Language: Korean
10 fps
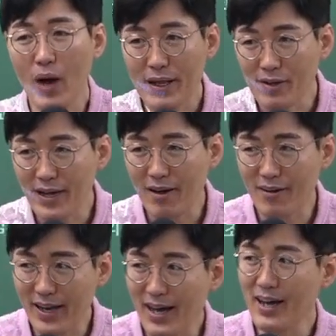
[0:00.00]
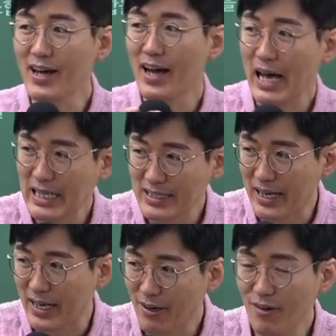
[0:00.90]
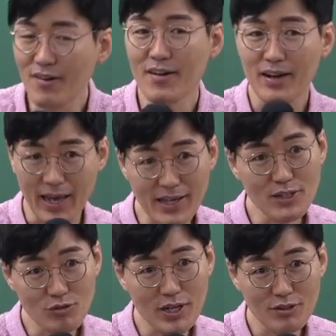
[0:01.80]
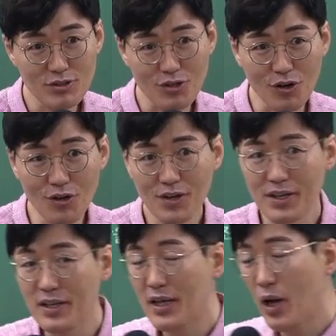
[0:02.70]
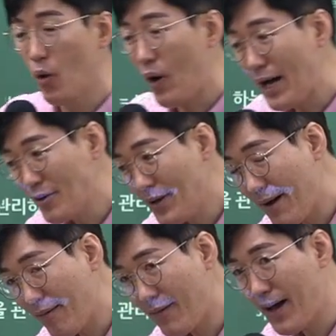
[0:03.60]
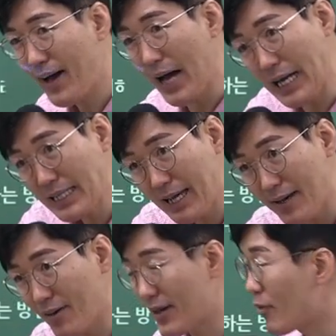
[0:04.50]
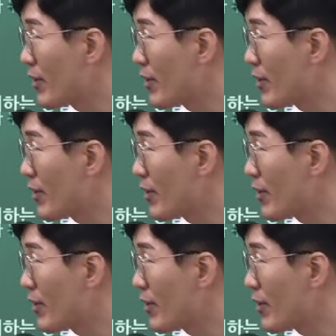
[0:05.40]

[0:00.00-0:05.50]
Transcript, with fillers: 환원하거나 할인하여 가액을 구하는 거죠. 환원하거나 할인하여